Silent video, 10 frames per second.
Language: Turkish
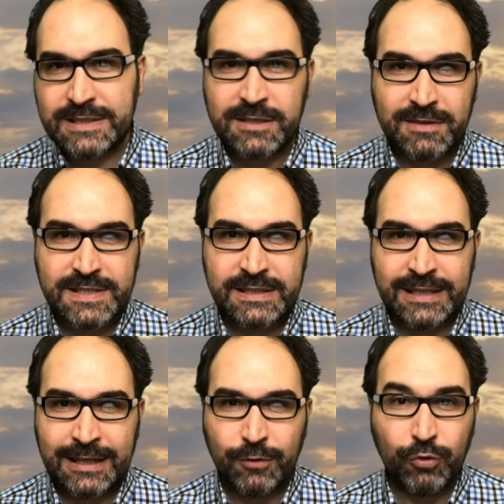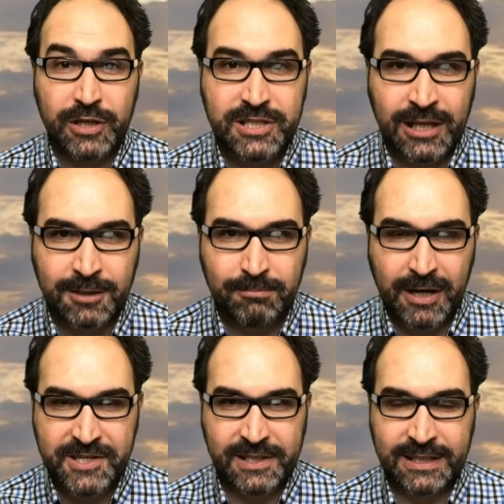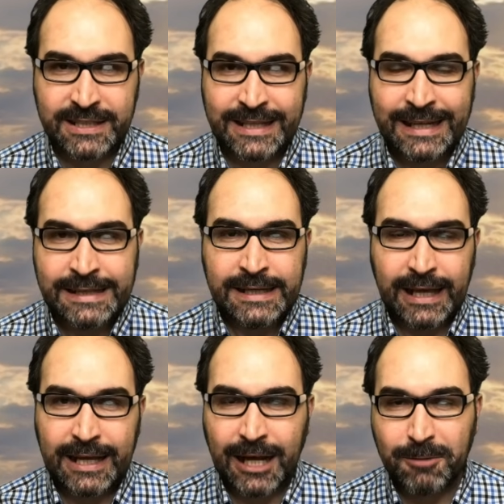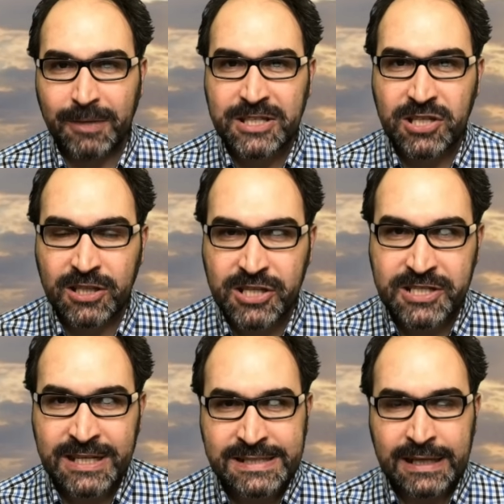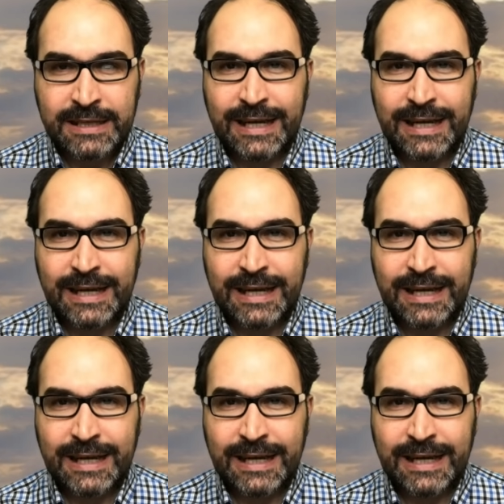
zirvesinden öne çıkan başlıkları yine ele almaya çalışacağız.